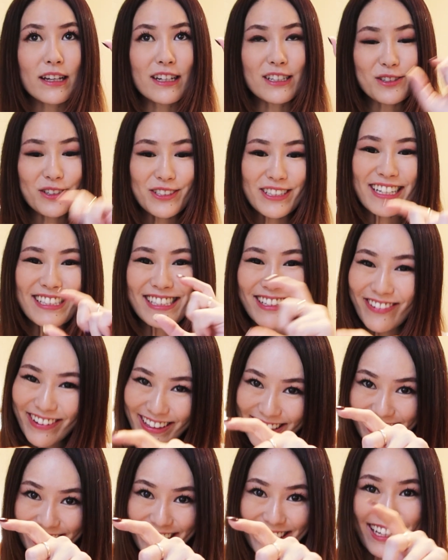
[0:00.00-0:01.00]
一応2つ
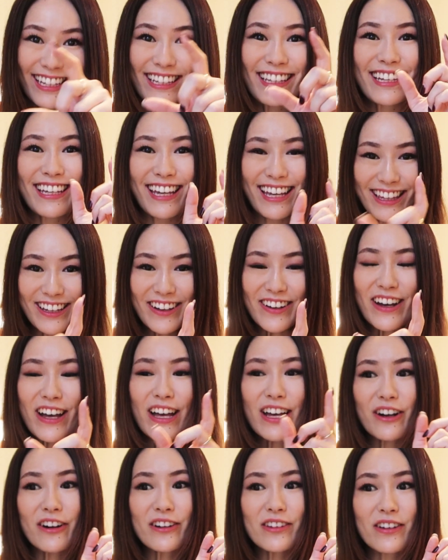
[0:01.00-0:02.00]
持ってきたんだけど
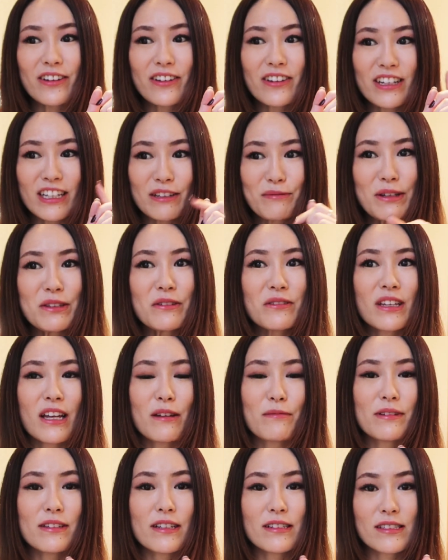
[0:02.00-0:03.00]
この今の
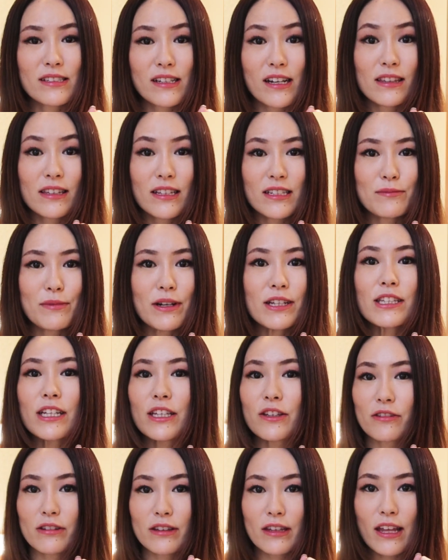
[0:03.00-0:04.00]
旅で使ってしまっ
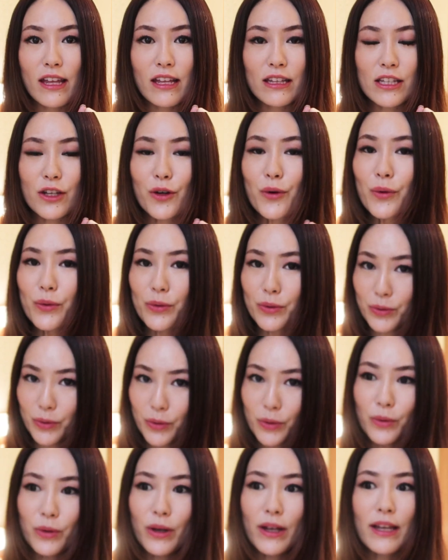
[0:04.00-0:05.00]
たので日本
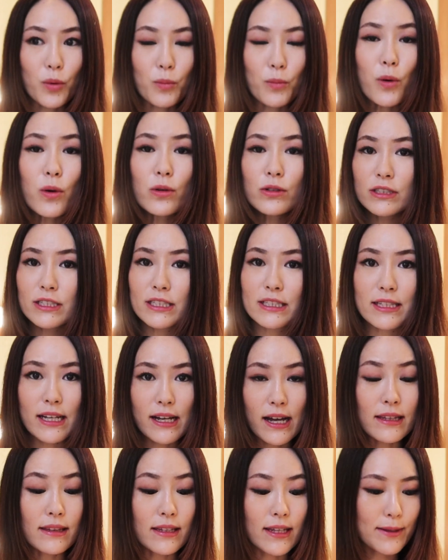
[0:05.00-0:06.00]
のモールに行って
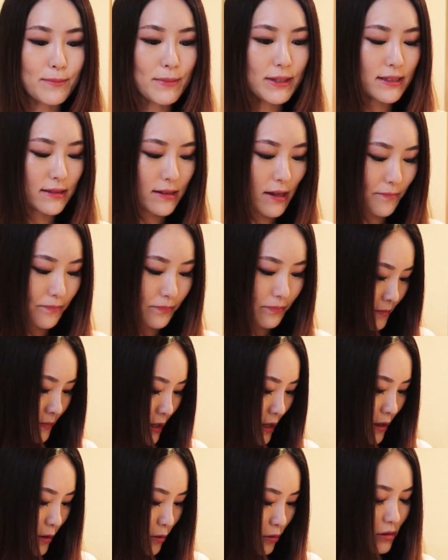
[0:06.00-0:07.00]
買ってきましたは
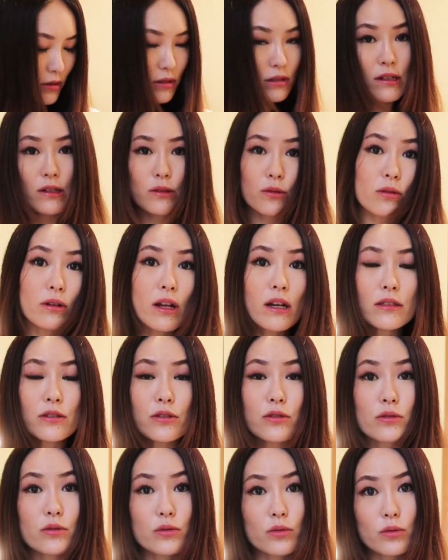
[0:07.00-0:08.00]
い、こちらの
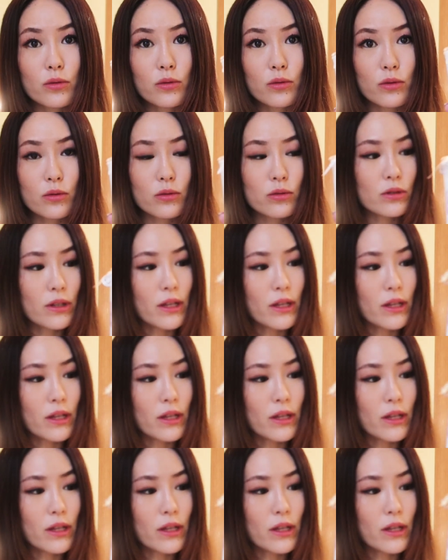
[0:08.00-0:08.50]
ラッシュと、